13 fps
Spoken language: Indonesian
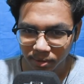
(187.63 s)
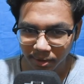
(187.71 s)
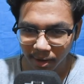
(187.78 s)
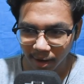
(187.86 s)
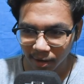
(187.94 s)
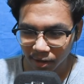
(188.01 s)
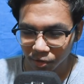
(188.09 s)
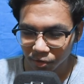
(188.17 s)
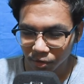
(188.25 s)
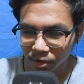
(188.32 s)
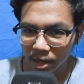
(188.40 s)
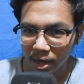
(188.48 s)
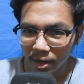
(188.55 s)
drag
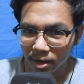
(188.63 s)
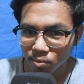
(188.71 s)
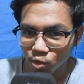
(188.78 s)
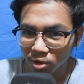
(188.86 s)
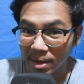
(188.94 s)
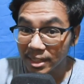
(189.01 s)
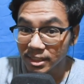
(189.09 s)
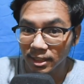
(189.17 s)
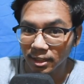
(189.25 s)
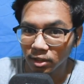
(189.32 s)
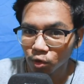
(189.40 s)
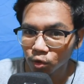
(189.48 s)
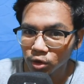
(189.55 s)
itu karena buat
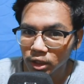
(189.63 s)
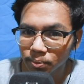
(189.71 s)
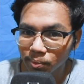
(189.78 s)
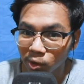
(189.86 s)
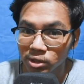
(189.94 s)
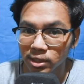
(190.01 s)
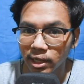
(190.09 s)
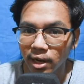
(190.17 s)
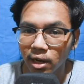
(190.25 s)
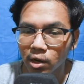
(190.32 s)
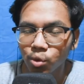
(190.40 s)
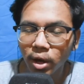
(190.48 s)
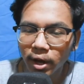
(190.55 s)
mancing tuh si
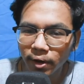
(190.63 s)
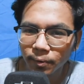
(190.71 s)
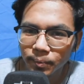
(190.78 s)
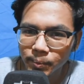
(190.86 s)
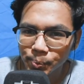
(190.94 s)
posnernya keluar